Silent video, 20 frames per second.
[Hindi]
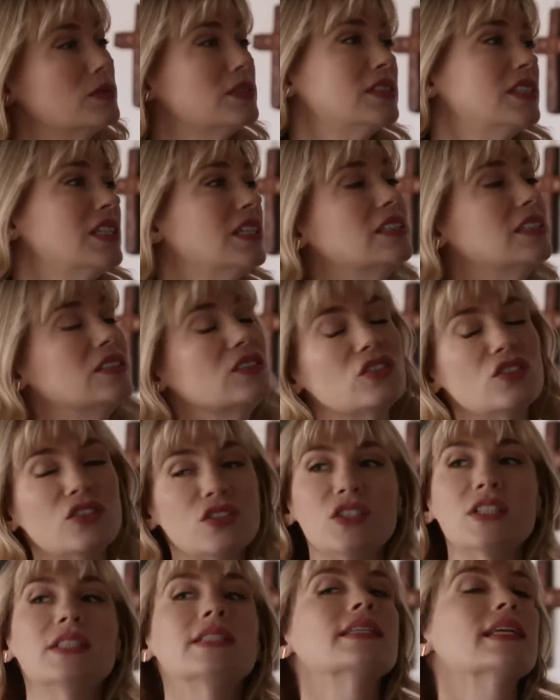उनको ऐसा
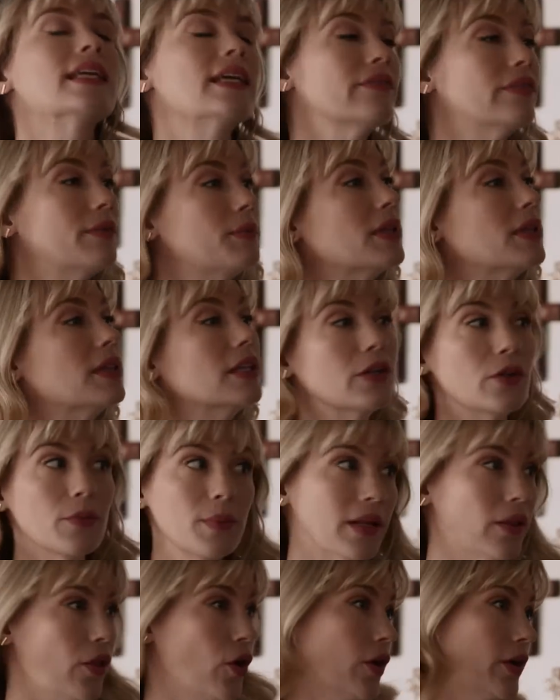करने के लिए मना कर
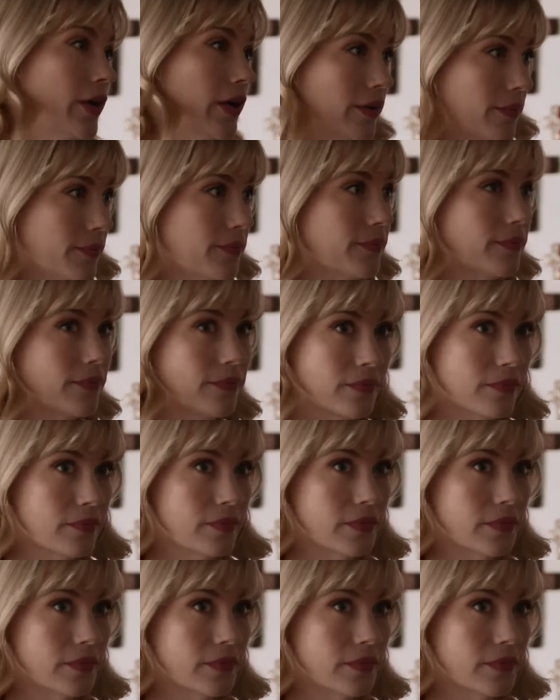देती है तब